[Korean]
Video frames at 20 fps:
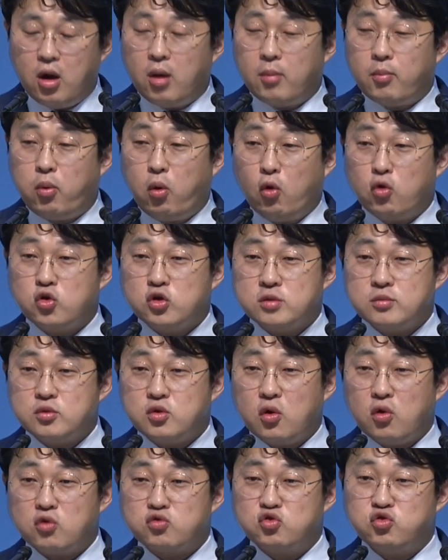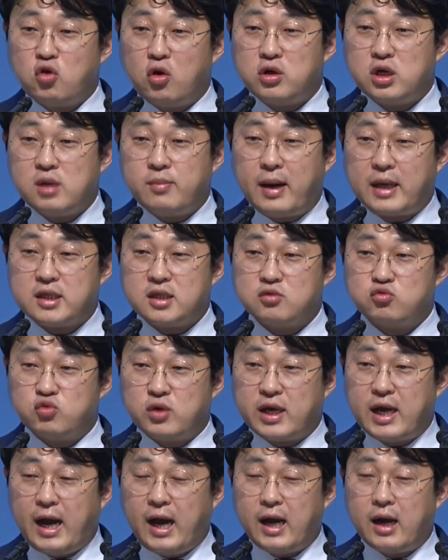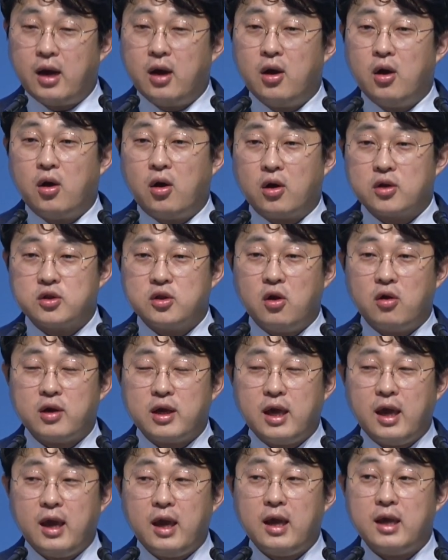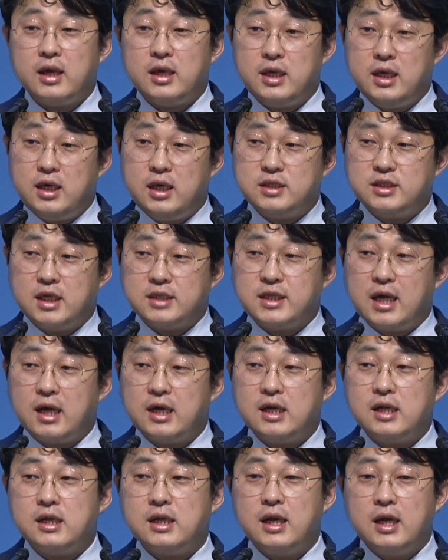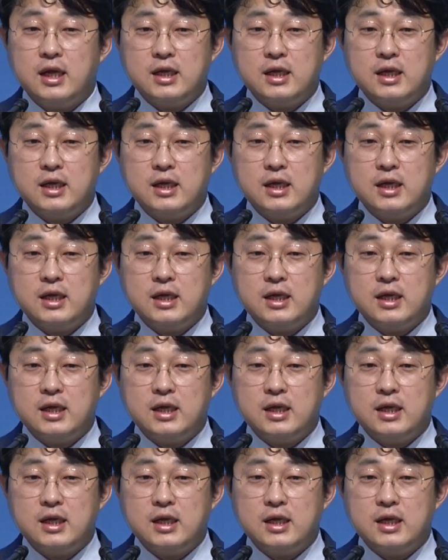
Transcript: 복음으로 구원을 받은 우리가 어떻게 이 세상을